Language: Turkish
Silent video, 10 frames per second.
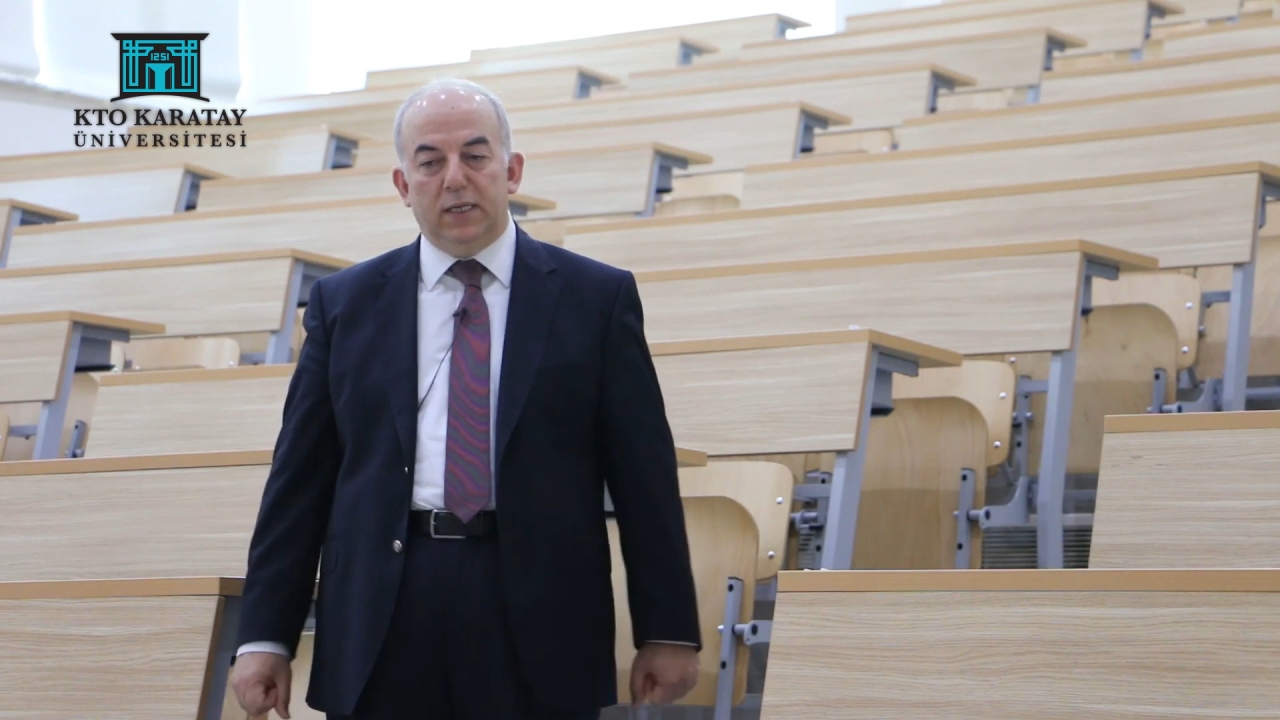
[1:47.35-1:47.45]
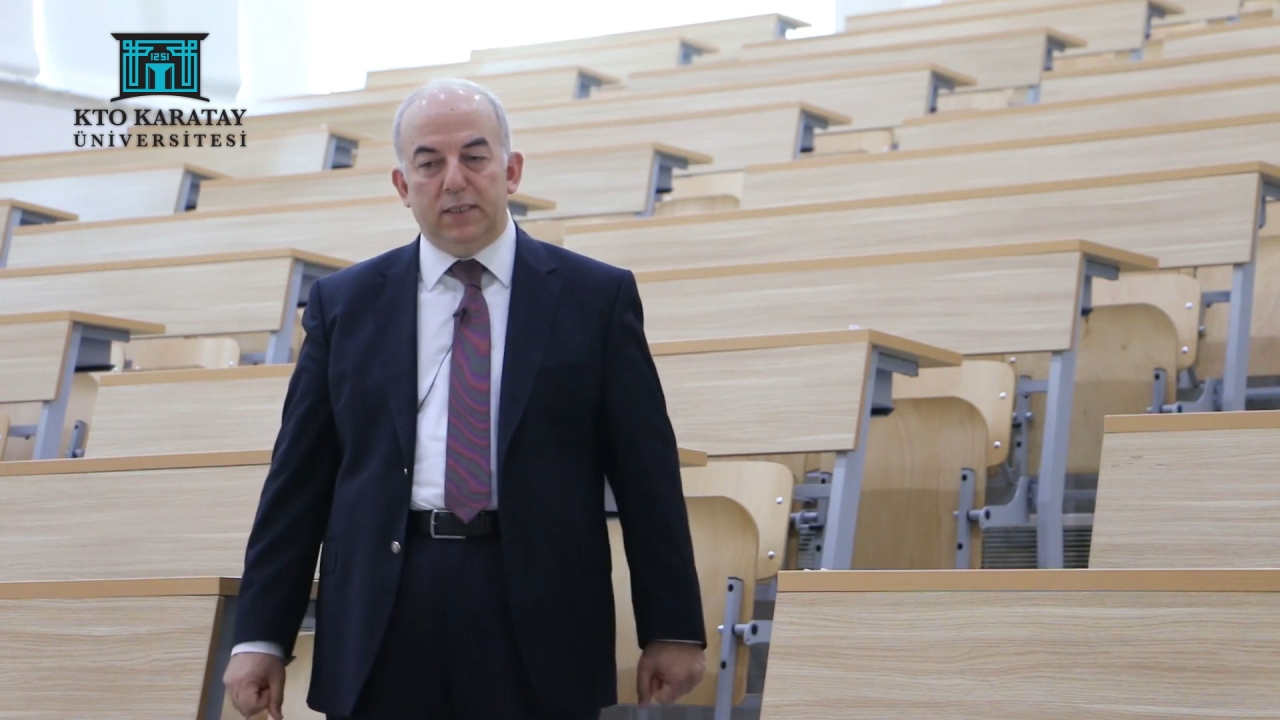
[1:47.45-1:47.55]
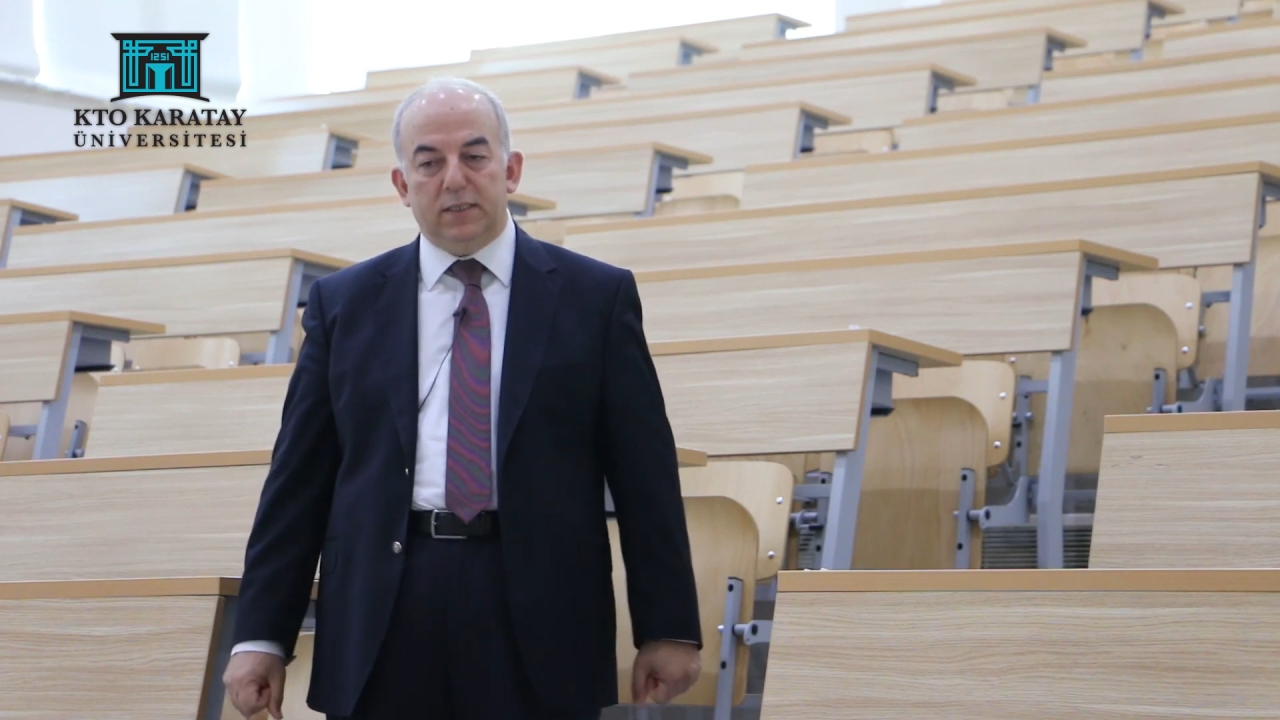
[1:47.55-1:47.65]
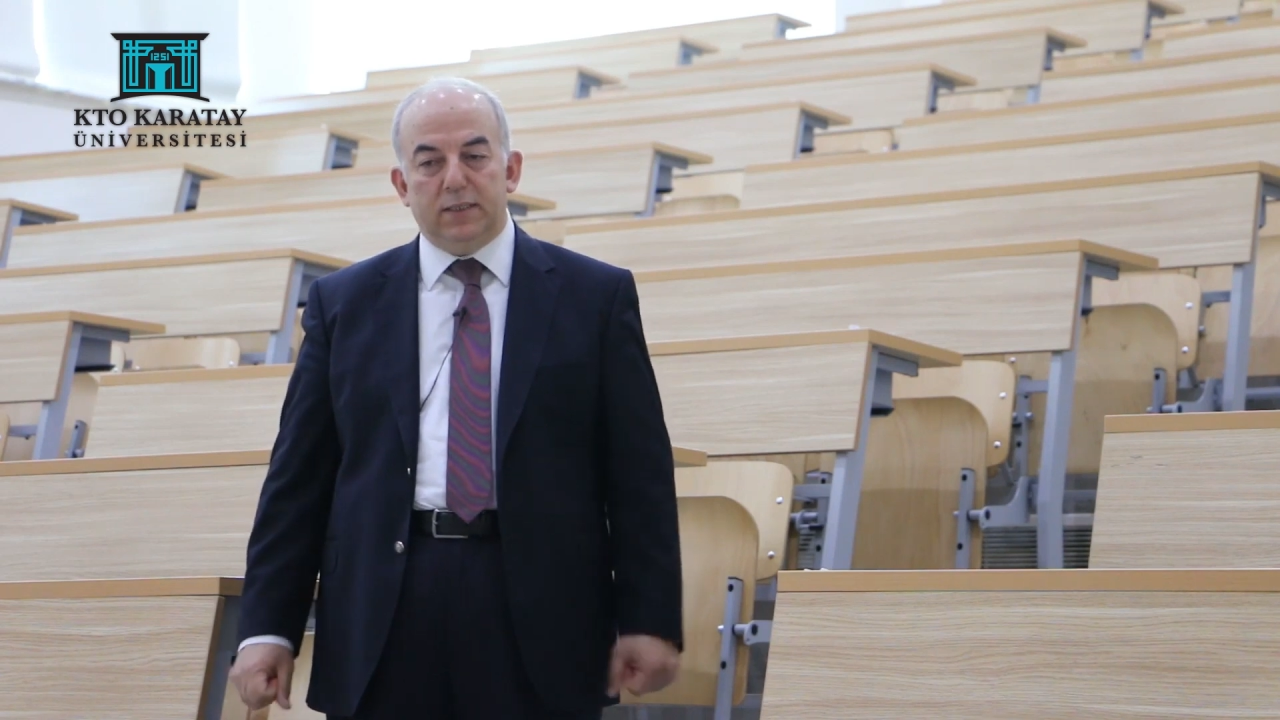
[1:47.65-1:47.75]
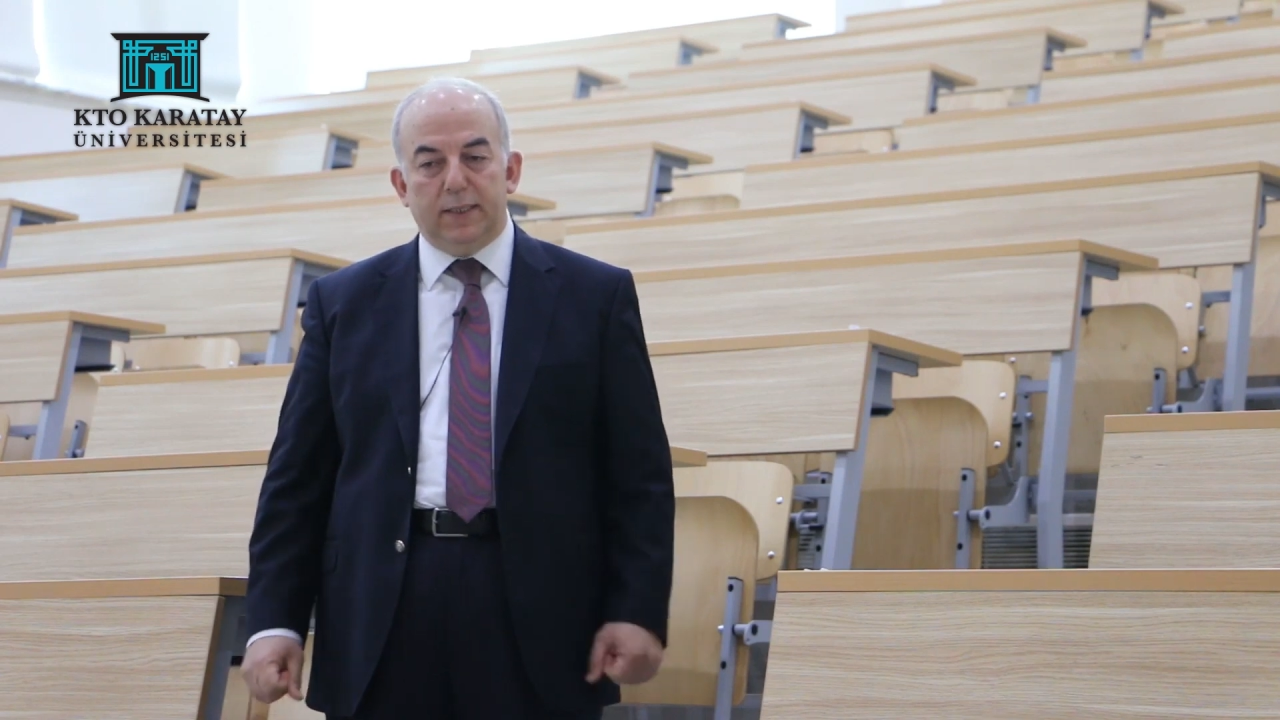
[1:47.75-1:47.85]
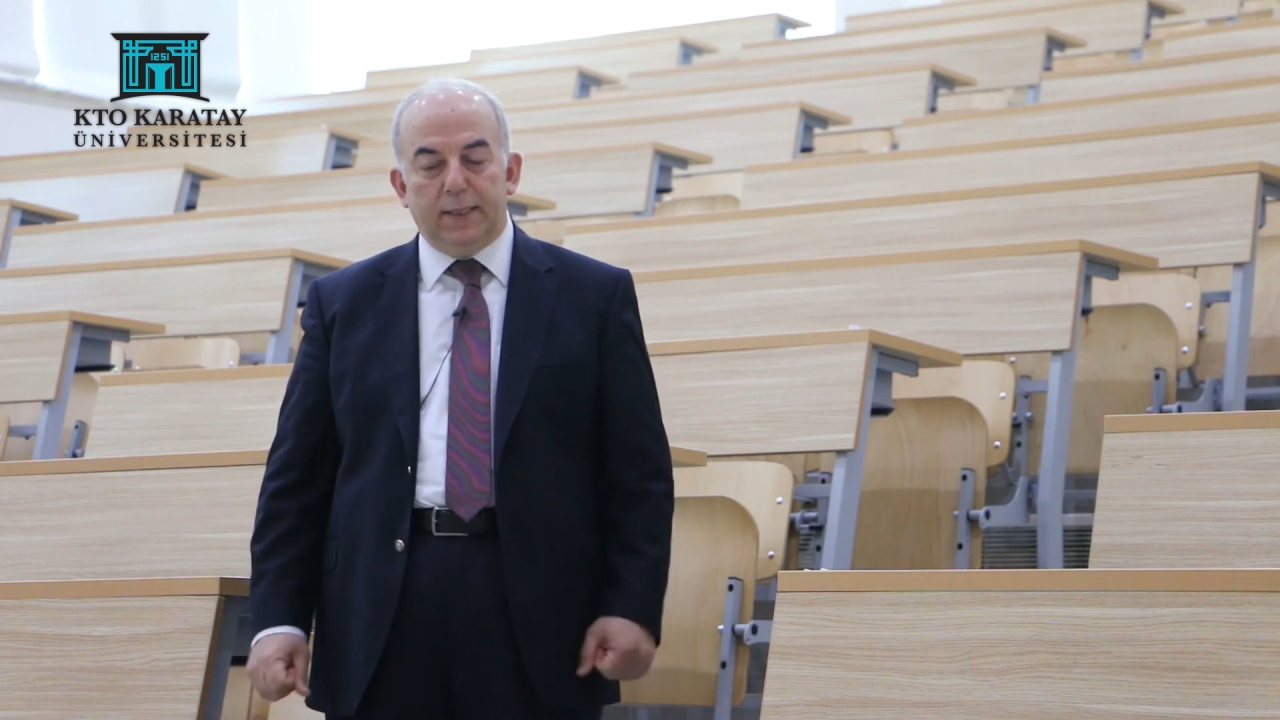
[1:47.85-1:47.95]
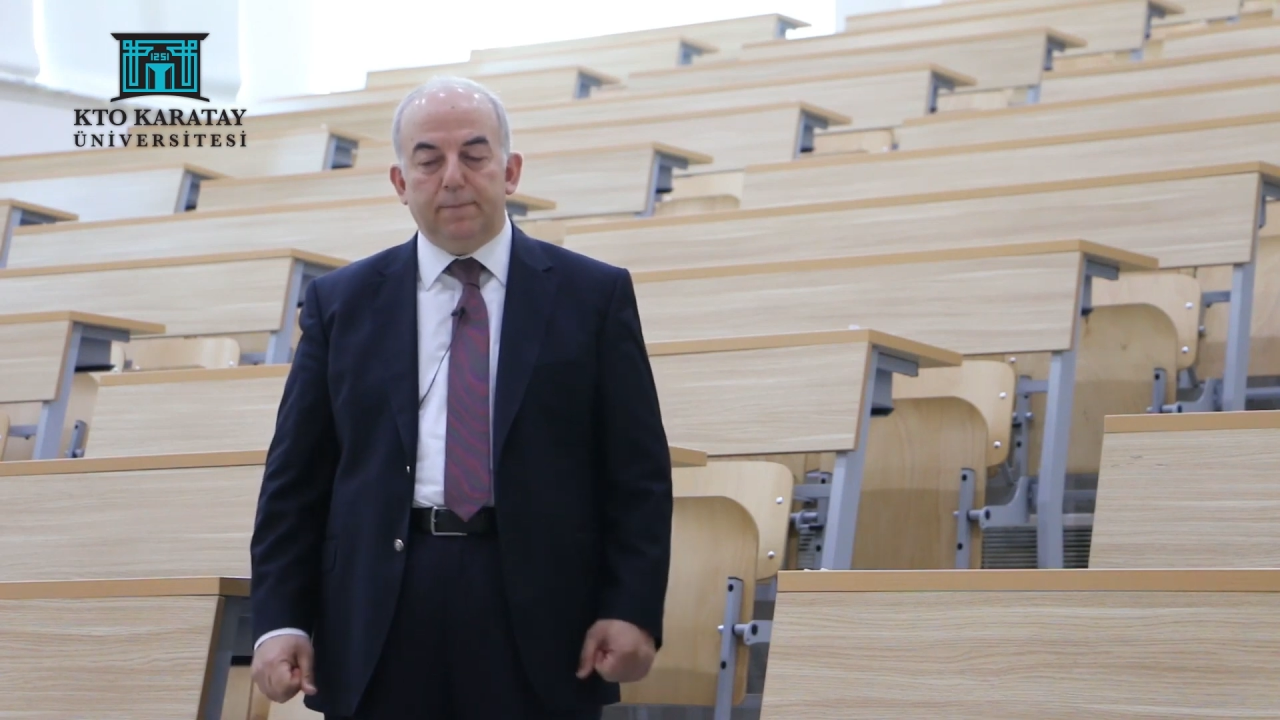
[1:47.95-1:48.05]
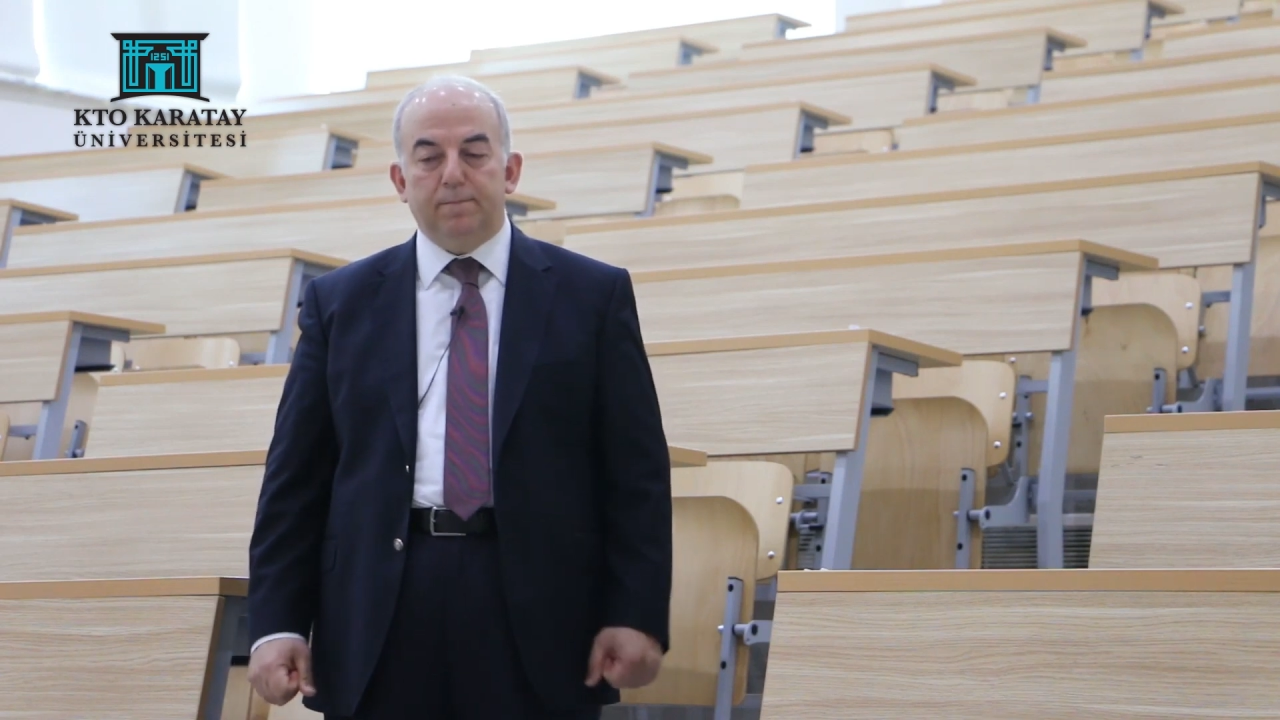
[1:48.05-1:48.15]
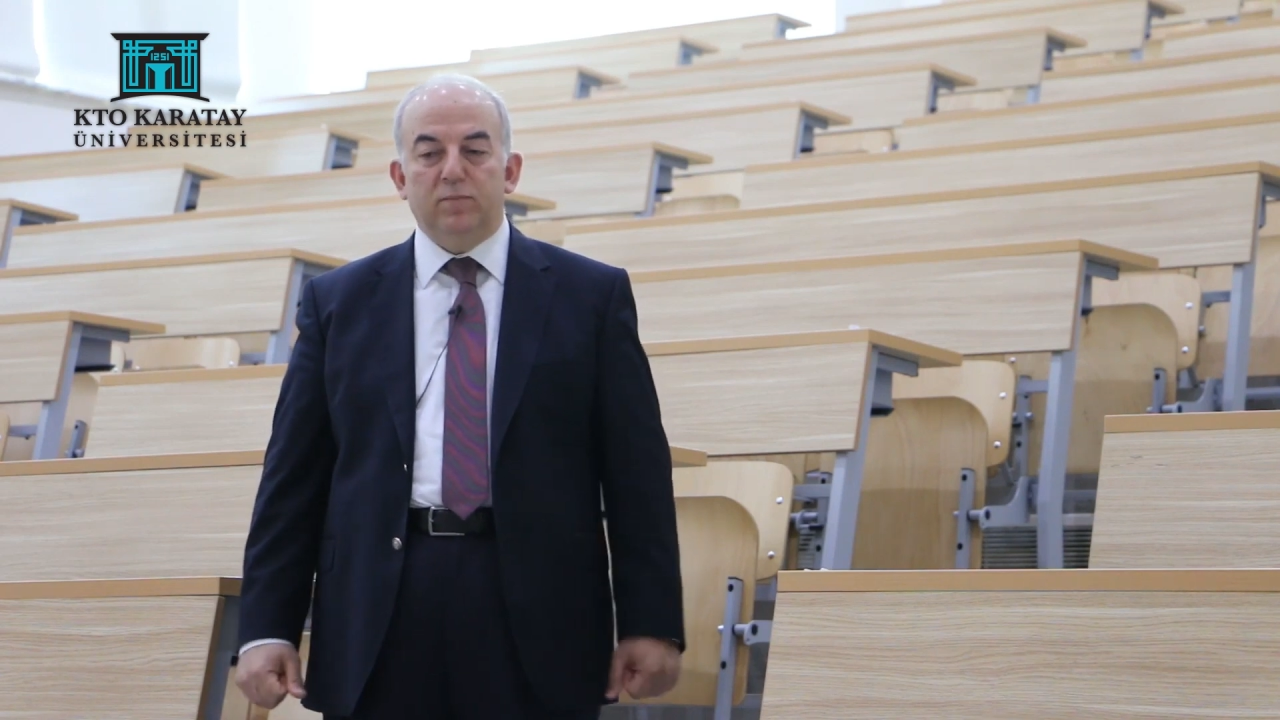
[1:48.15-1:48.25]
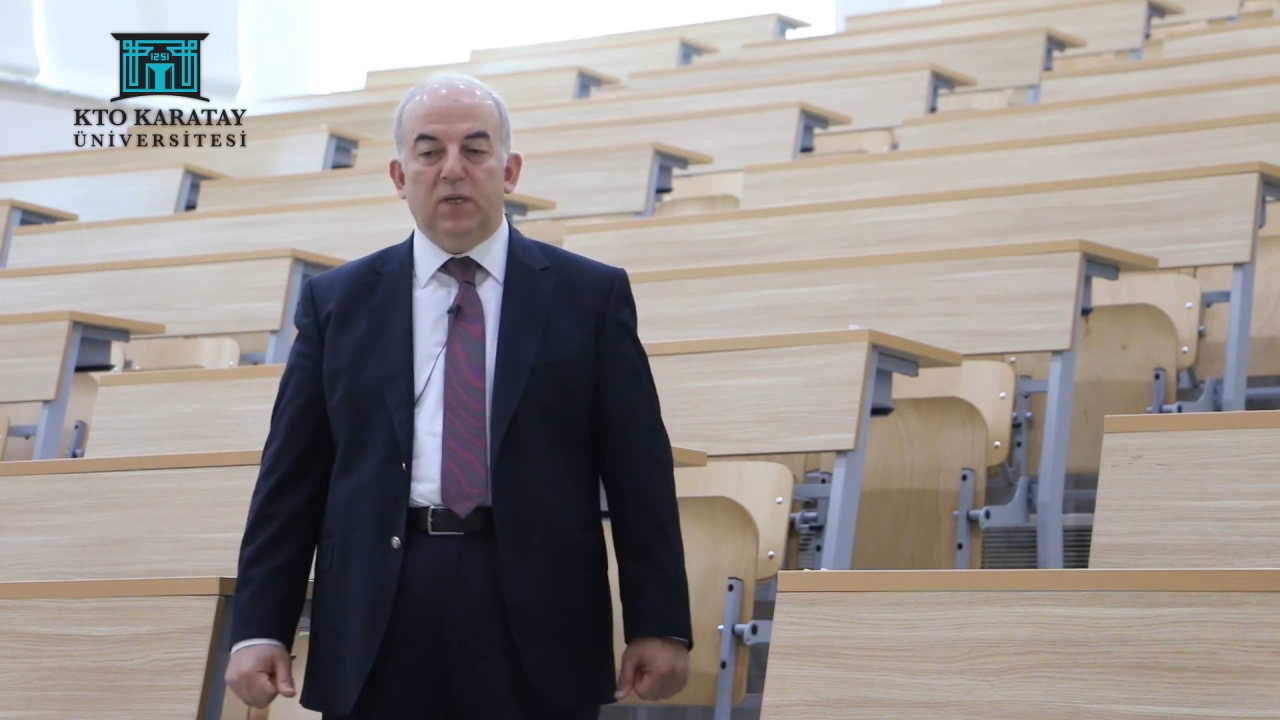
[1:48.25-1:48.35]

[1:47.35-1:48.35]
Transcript: arasında